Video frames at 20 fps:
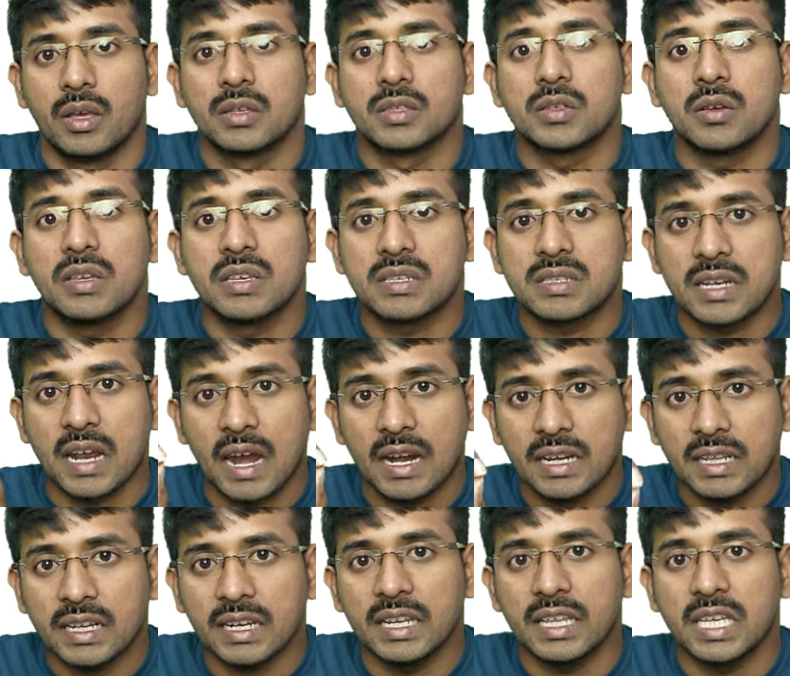సో ఈ
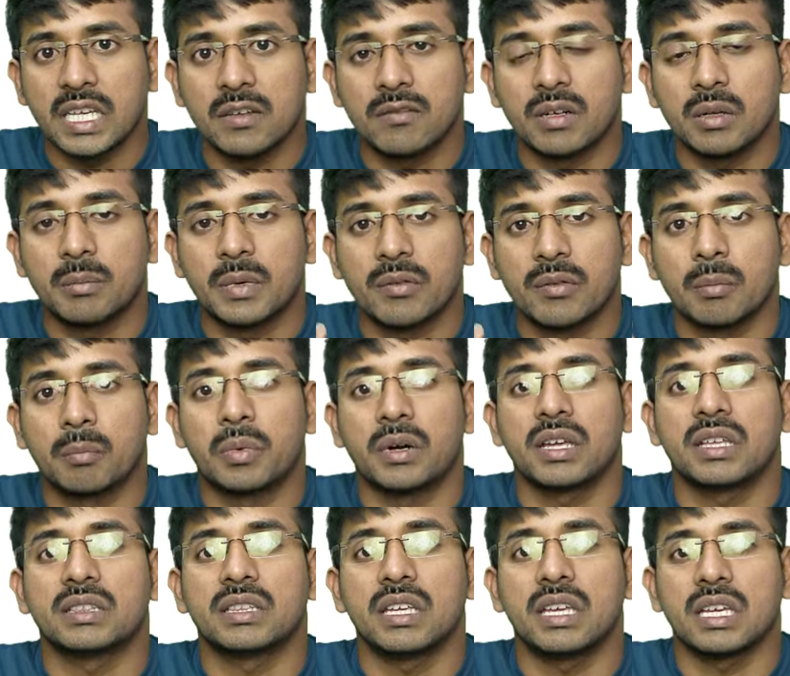స్టాటిక్ అనే కీవర్డ్ మనం
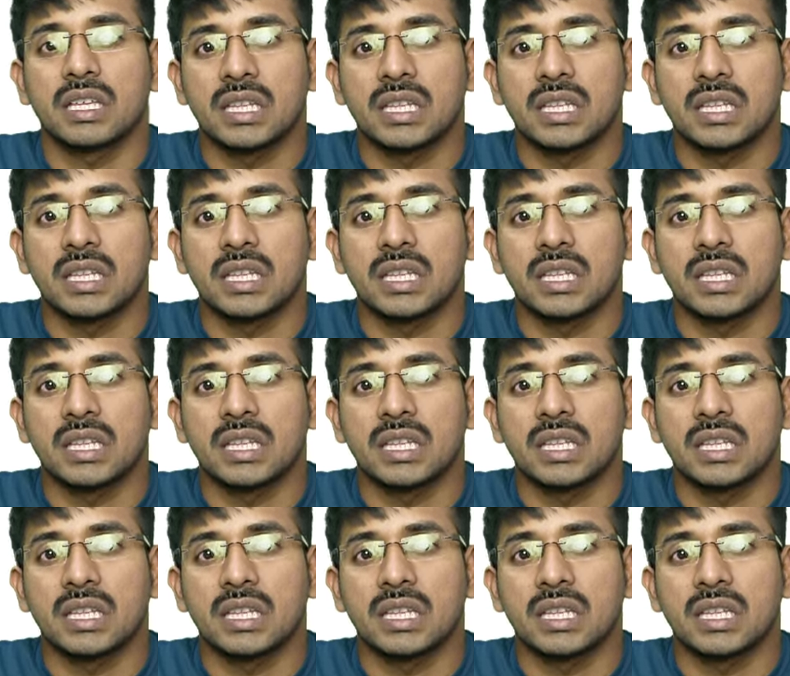ఎప్పుడైతే